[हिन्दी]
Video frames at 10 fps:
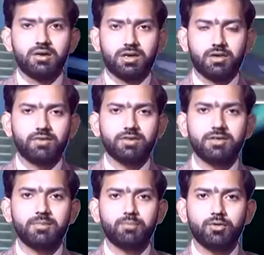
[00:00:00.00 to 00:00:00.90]
नव वर्ष की
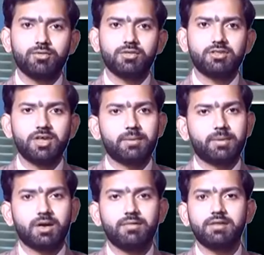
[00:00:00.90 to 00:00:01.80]
पूर्व संध्या पर
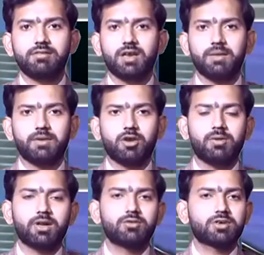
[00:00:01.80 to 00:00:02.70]
अवैध शराब
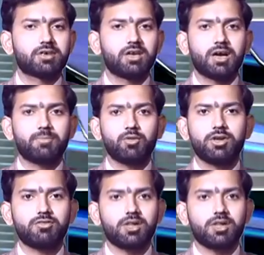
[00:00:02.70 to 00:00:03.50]
कारोबारियों के खिलाफ पुलिस